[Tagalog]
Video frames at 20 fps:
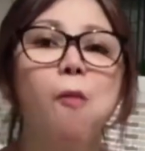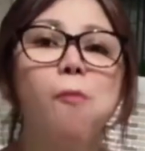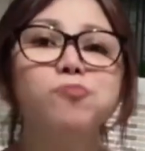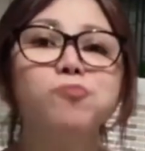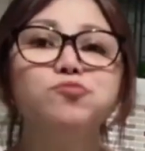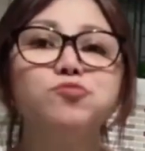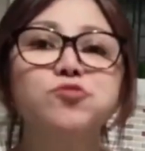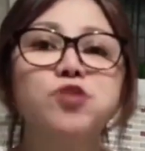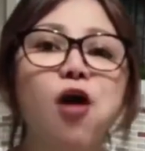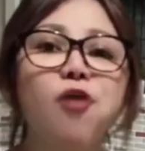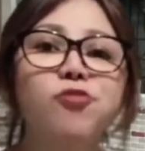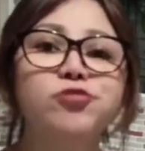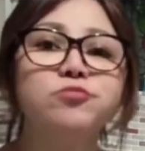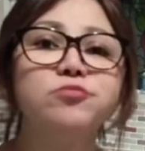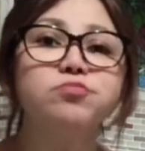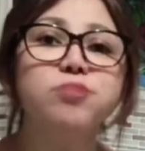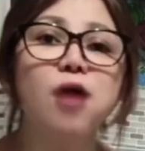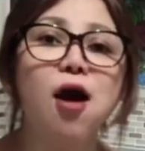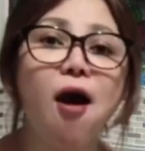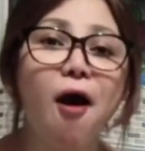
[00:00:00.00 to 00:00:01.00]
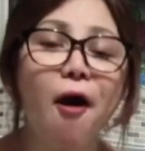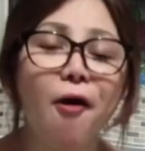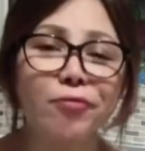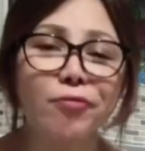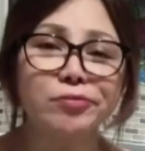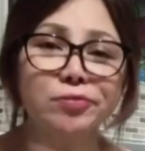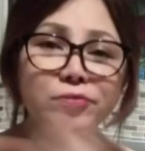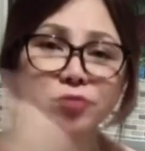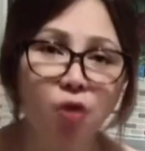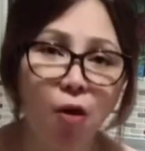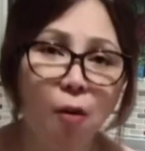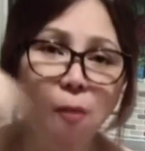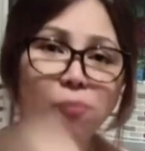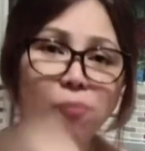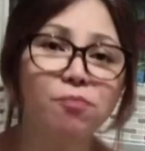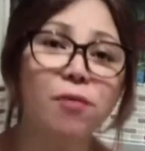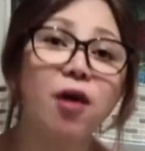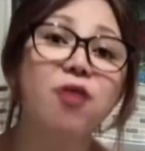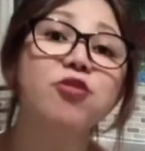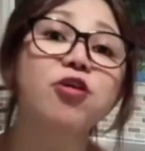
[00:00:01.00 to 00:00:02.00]
Taas ng paa.
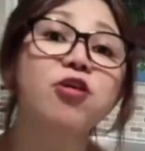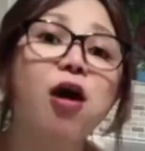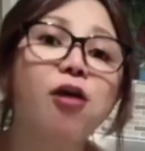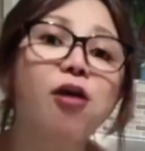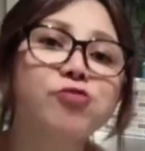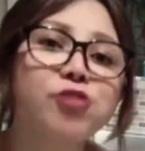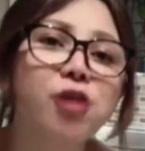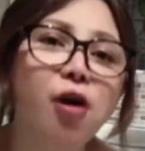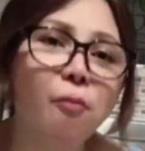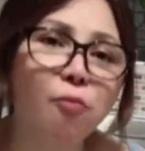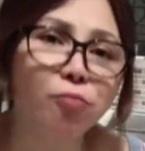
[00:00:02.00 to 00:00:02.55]
Pang-relax lang.